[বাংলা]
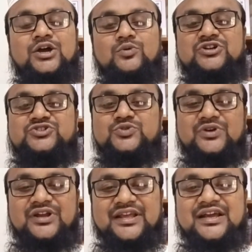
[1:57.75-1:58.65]
ওয়া
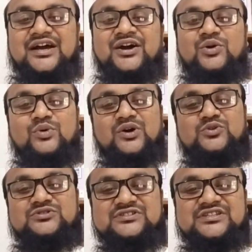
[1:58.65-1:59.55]
শুক্রিকা ওয়া
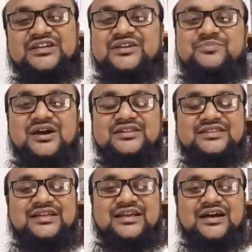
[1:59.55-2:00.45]
হোসনে
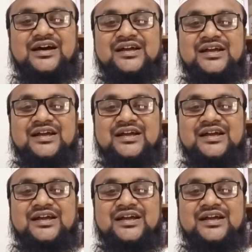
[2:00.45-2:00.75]
ইবাদাতিকা